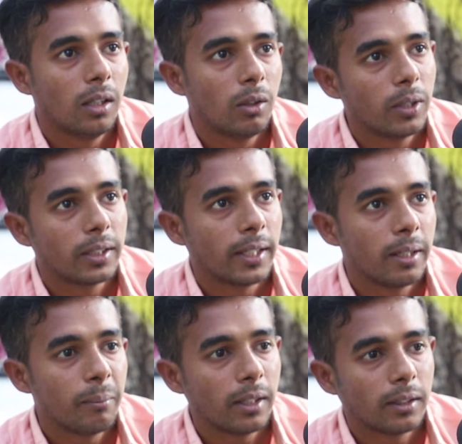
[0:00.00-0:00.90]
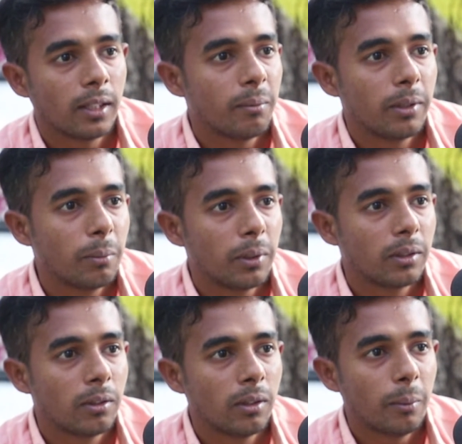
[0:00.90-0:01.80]
அவருடைய தன்னம்பி தன்னம்பிக்கை
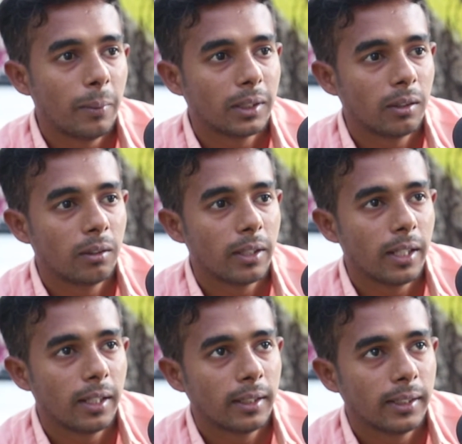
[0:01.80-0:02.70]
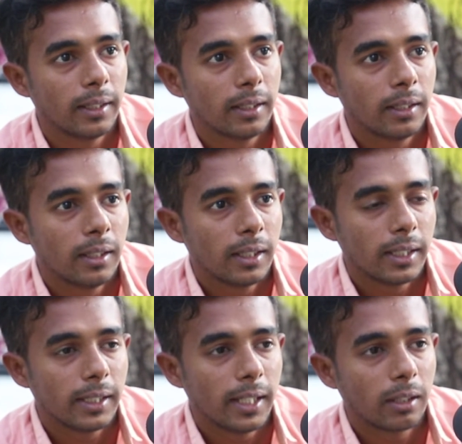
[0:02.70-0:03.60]
பொறுத்தவரையும் மற்றவங்களுடைய அந்த
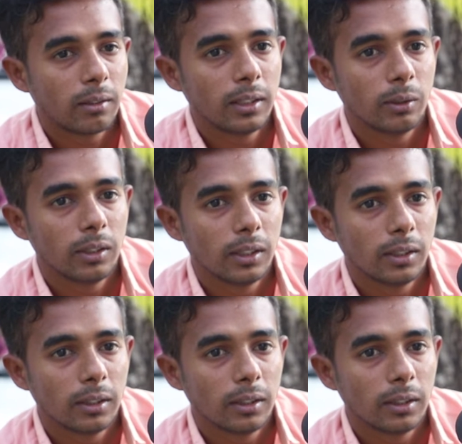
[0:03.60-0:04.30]
யாருக்கும் அந்த ஒரு